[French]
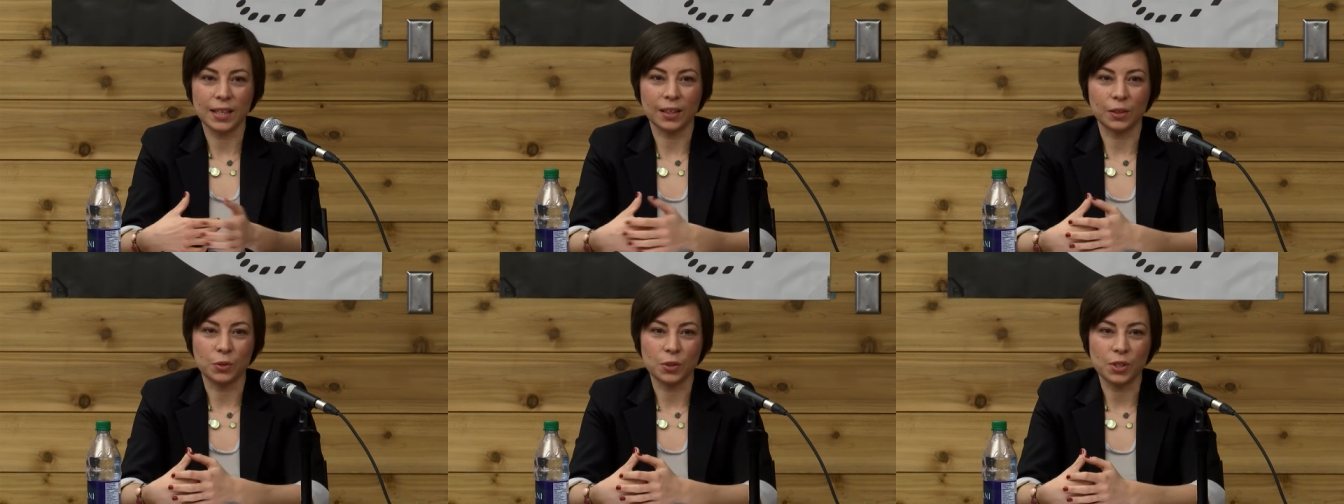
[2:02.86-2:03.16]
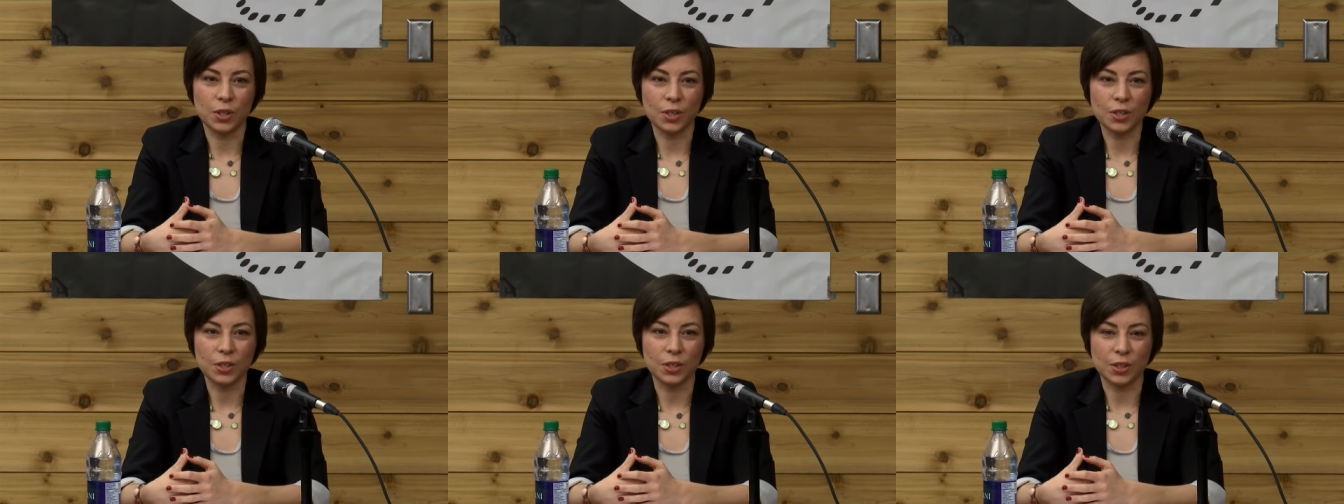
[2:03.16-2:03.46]

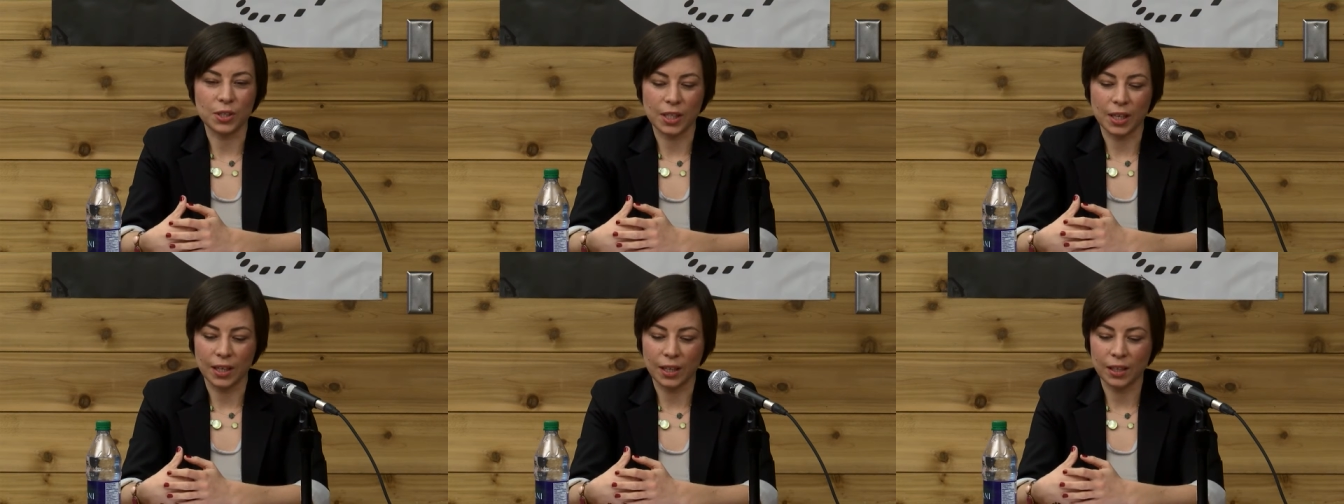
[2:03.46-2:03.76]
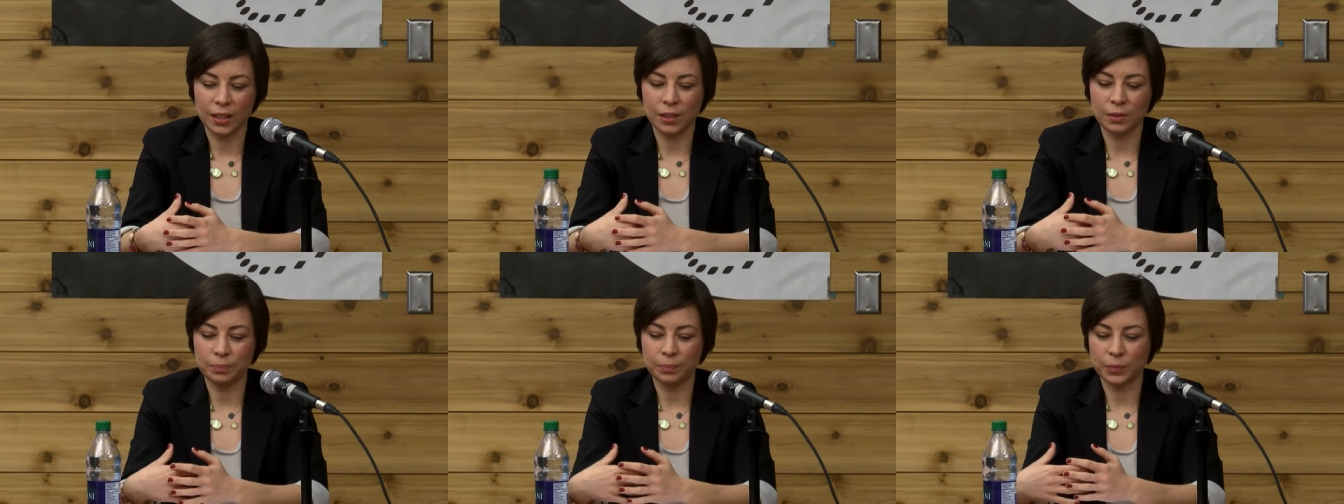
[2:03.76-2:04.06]
circonstances
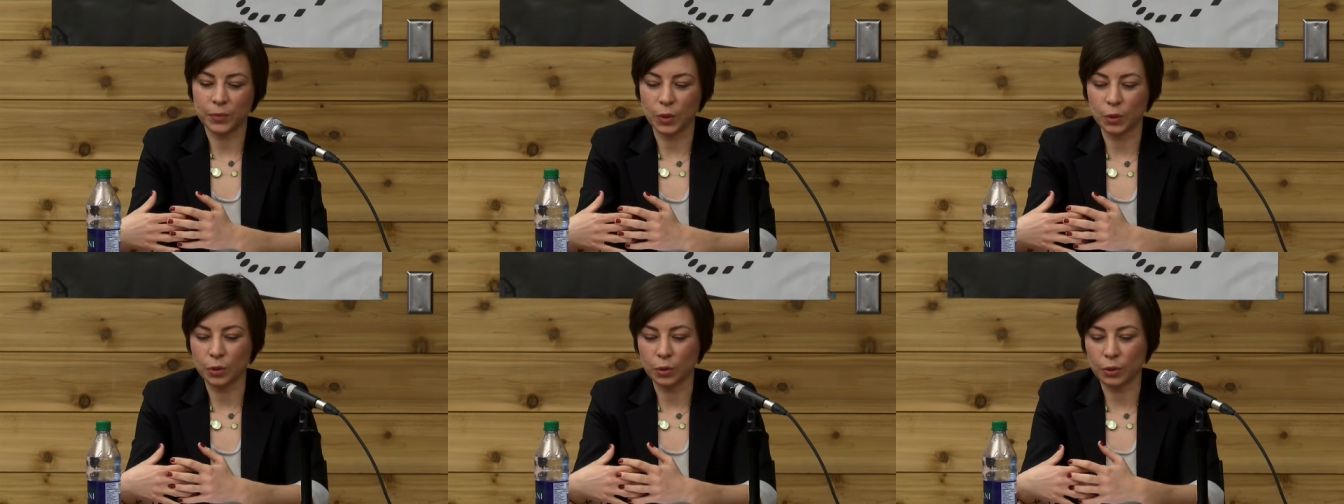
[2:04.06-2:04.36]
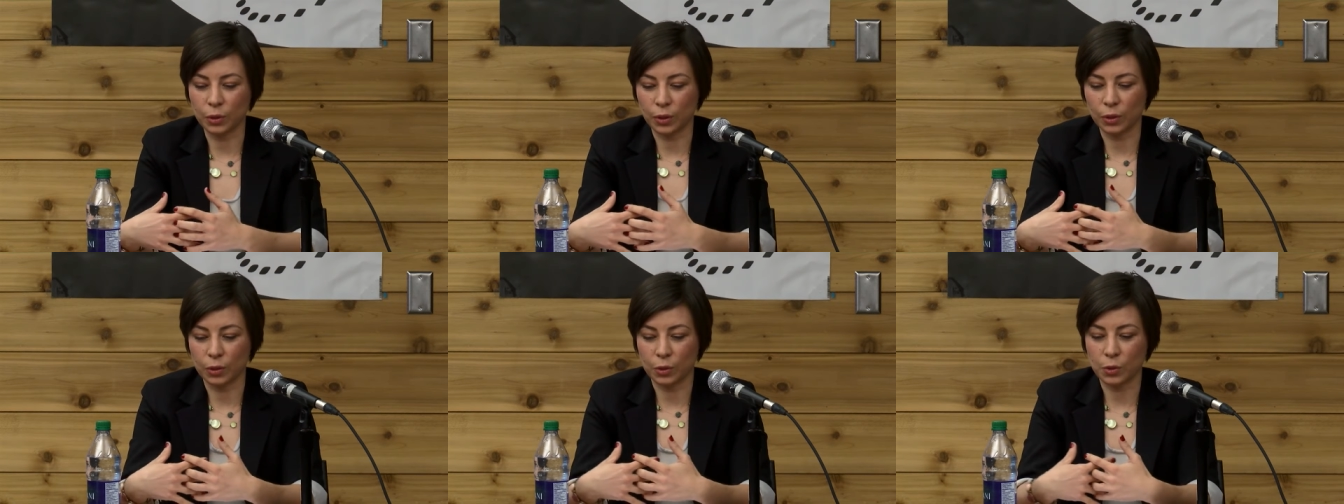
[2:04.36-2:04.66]
sociales, donc
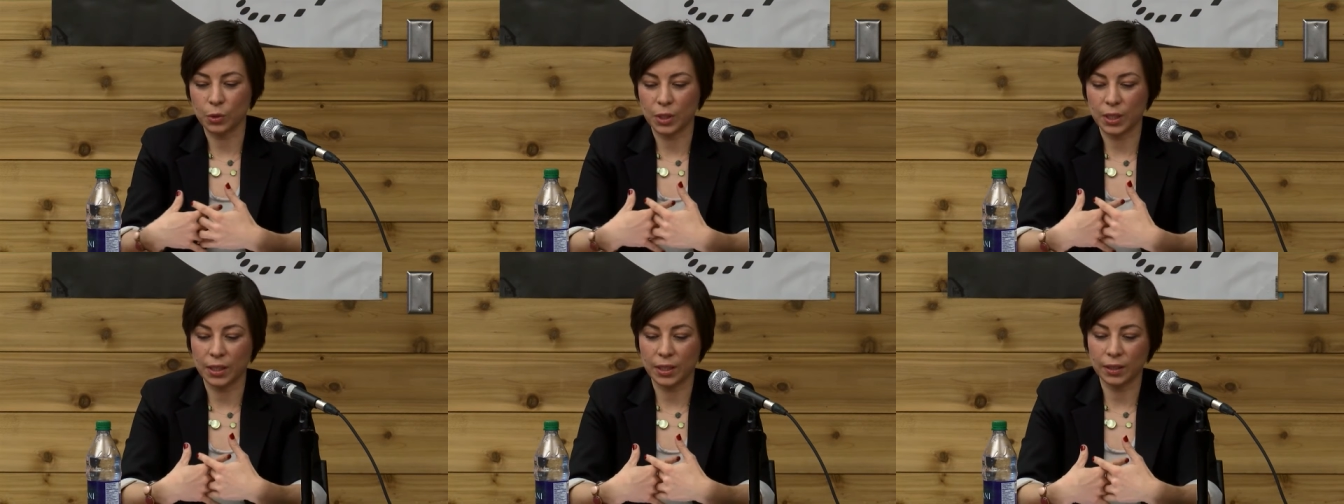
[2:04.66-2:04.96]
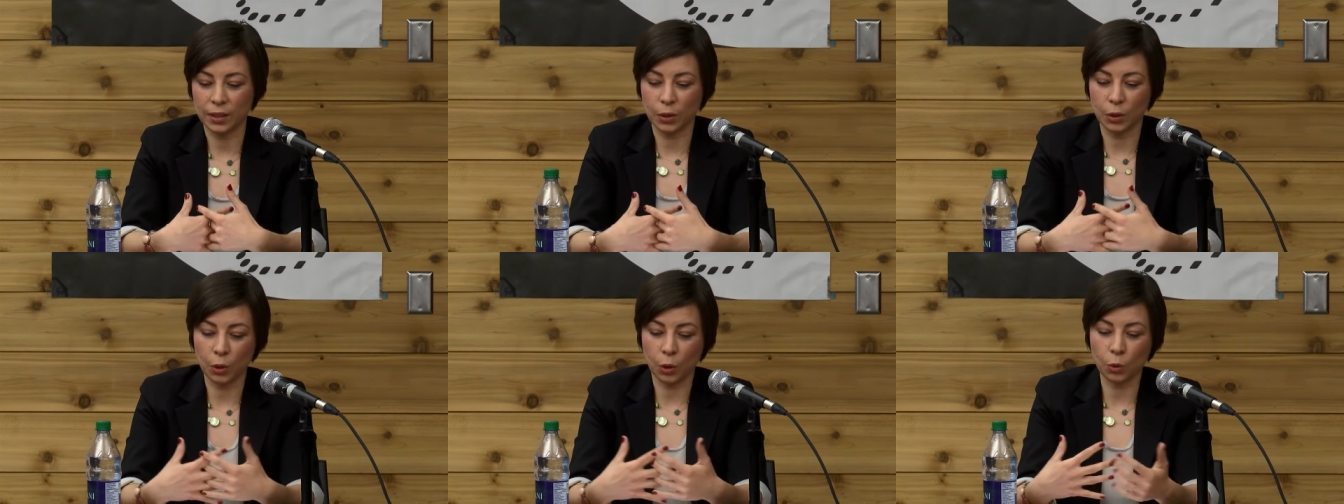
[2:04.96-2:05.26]
tout ce qui
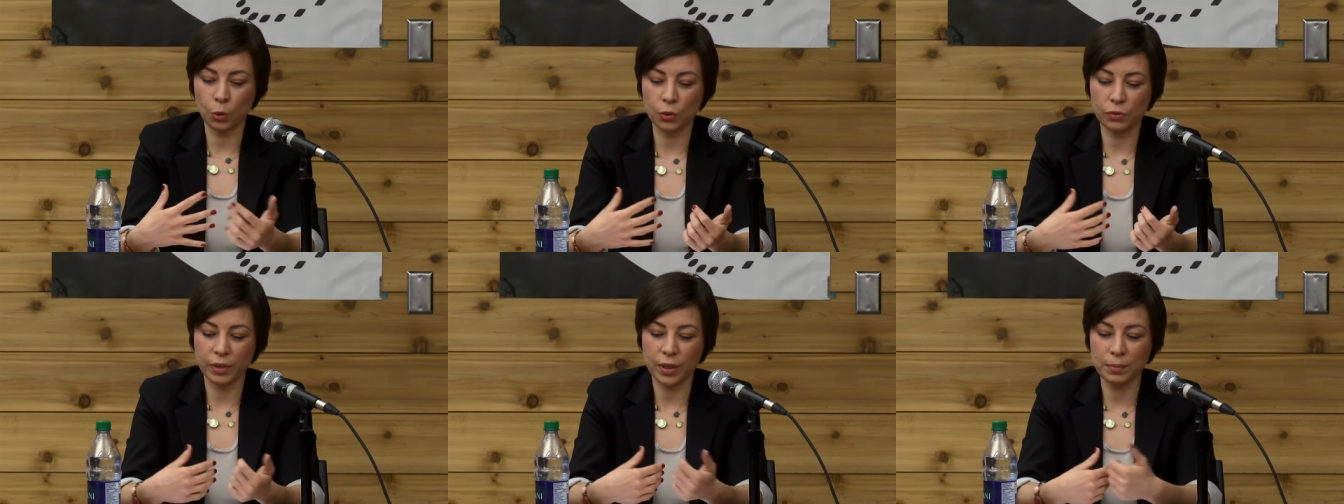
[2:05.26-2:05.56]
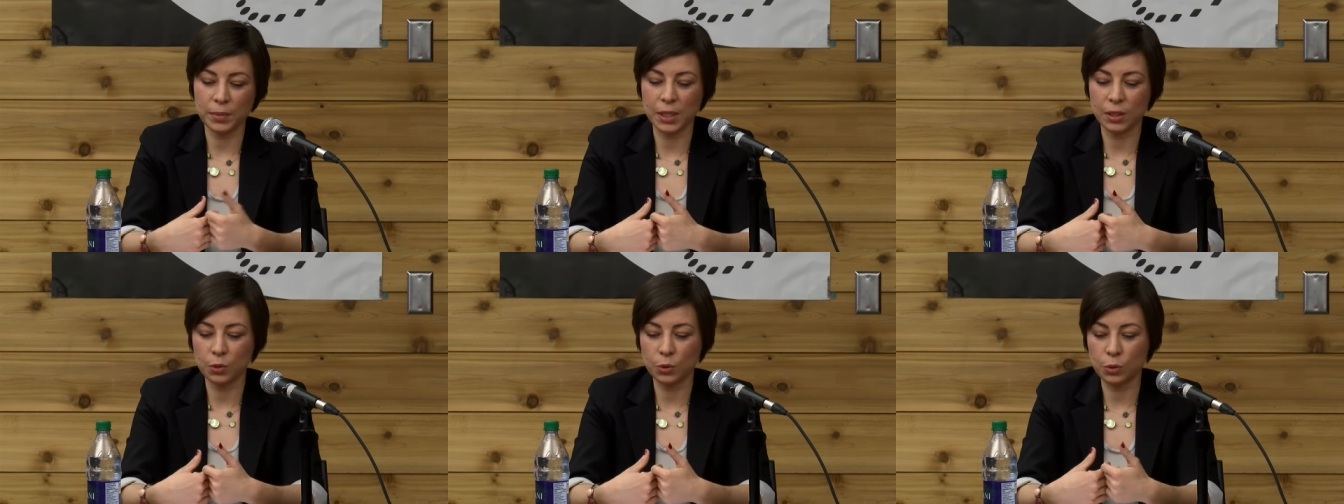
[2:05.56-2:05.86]
est rôles
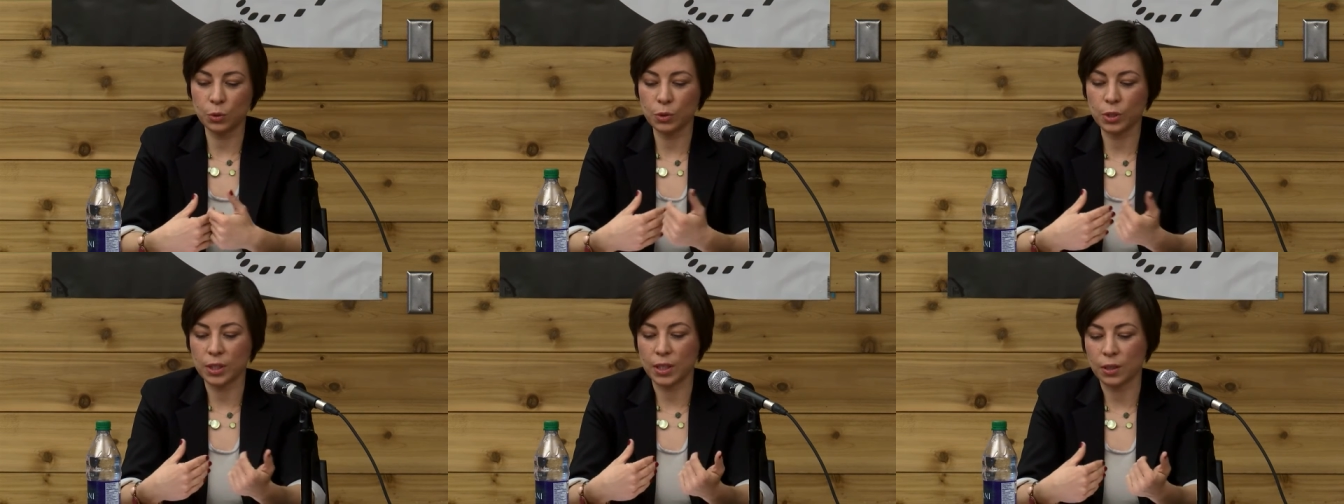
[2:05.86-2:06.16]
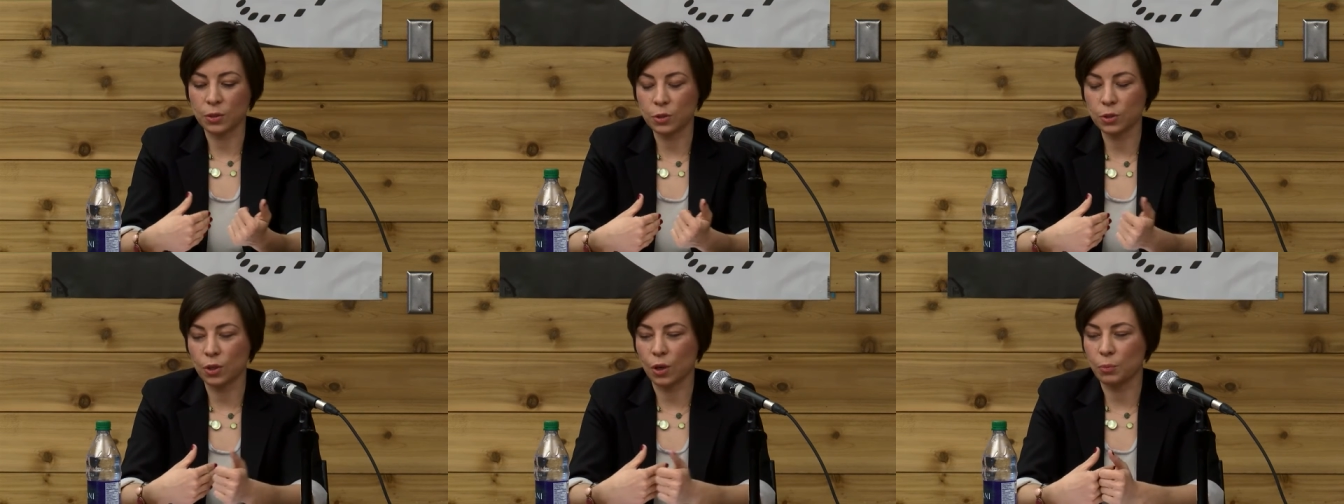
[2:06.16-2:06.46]
familiaux,
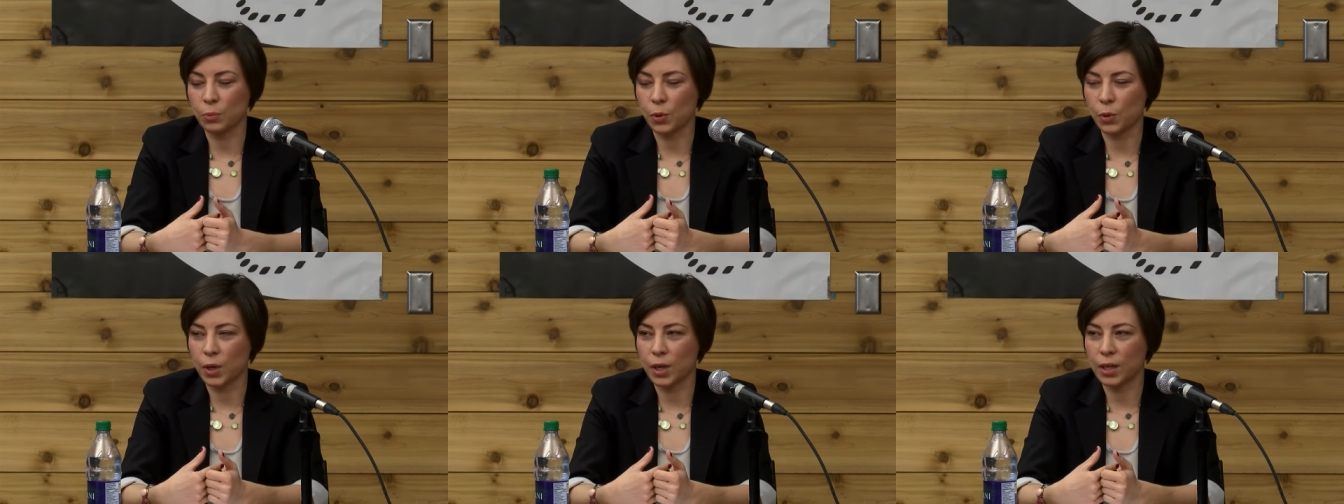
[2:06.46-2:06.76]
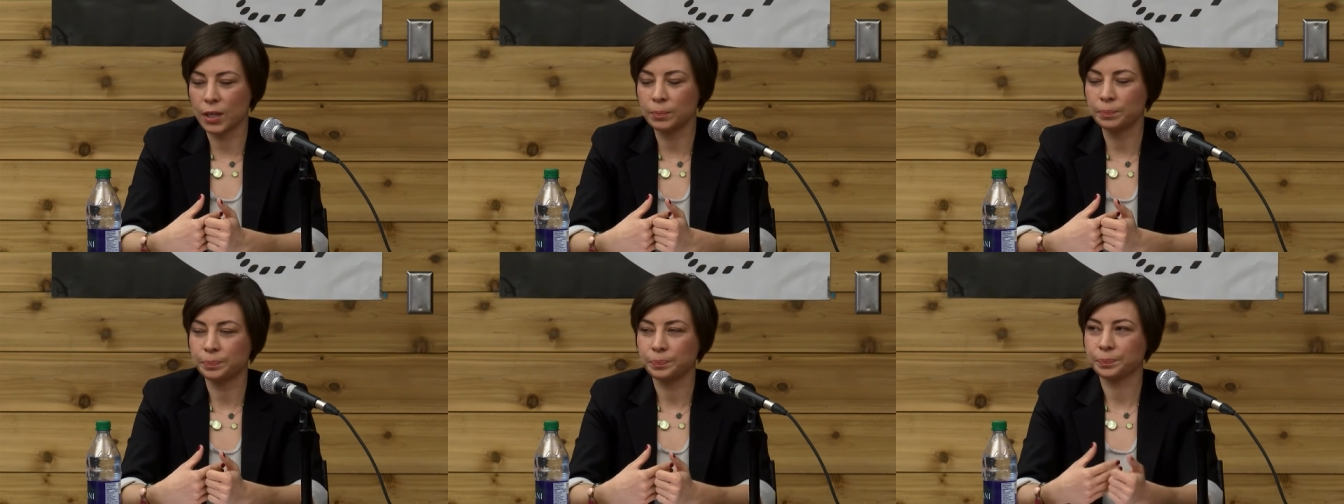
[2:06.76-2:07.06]
statut
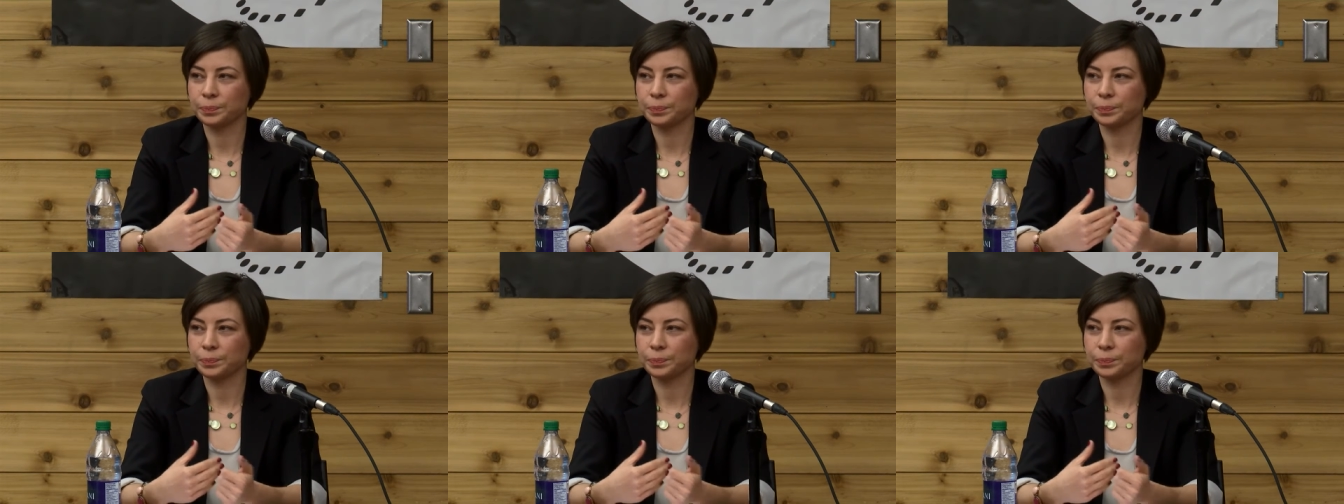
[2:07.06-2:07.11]
d'emploi,